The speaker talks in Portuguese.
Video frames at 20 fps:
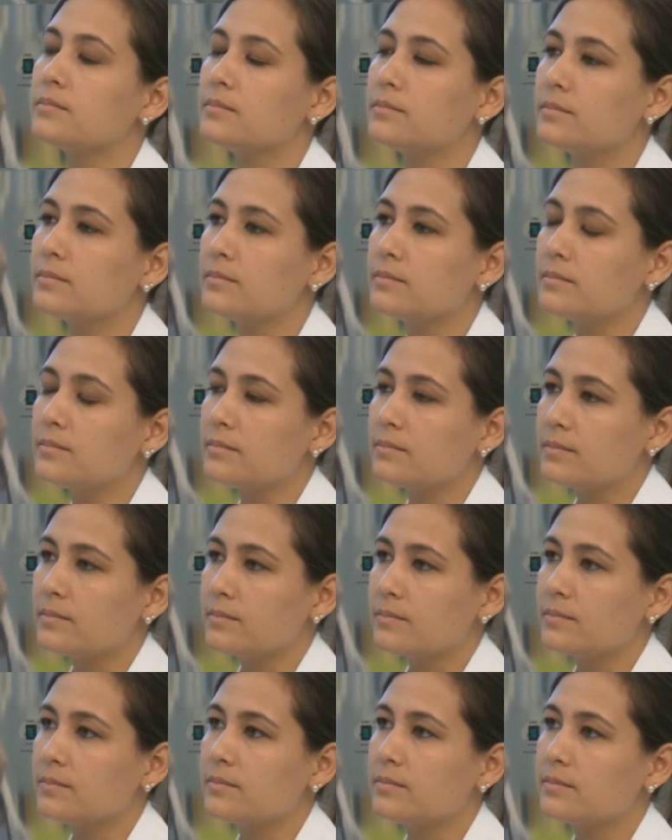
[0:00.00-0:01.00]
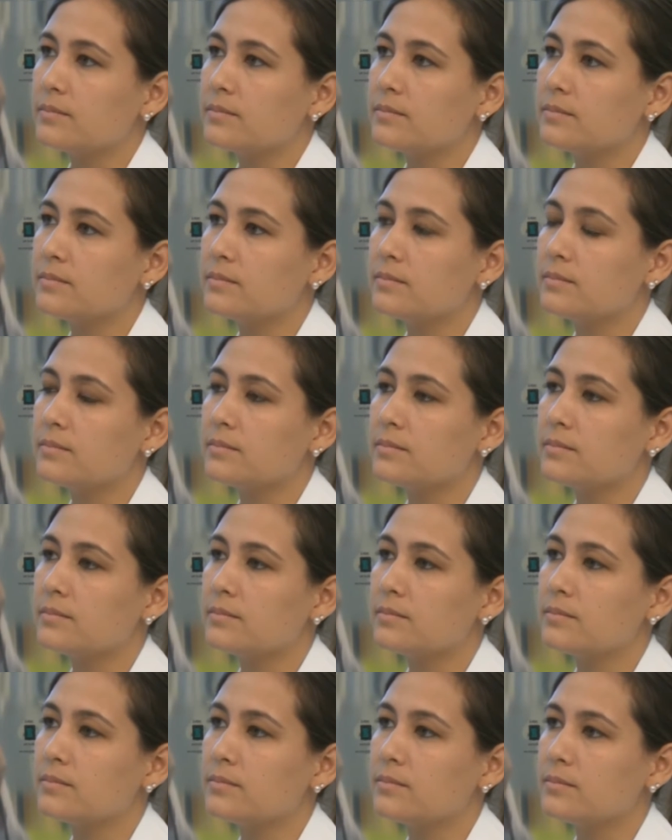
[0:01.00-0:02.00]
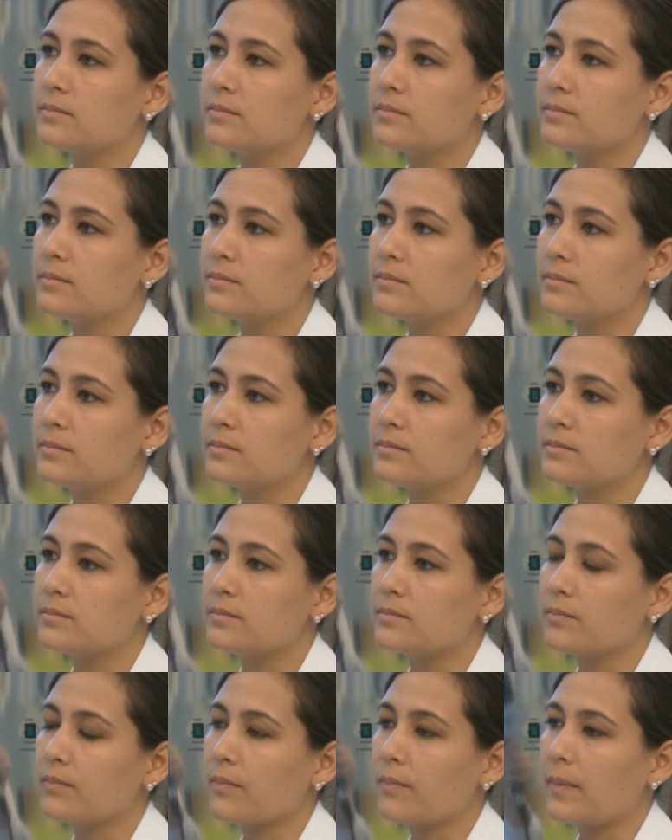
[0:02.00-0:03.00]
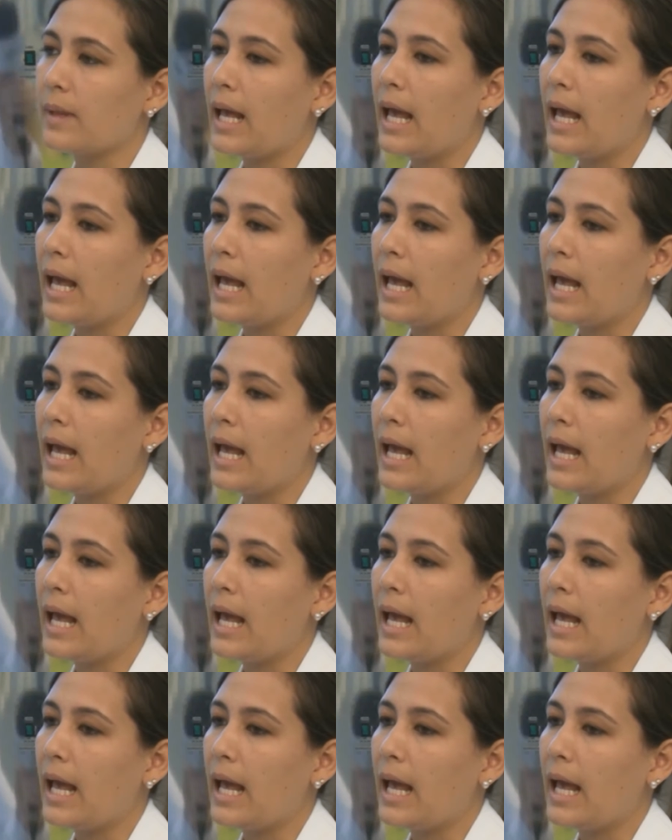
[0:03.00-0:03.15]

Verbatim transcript: não é? Por que utilizar os micro-organismos?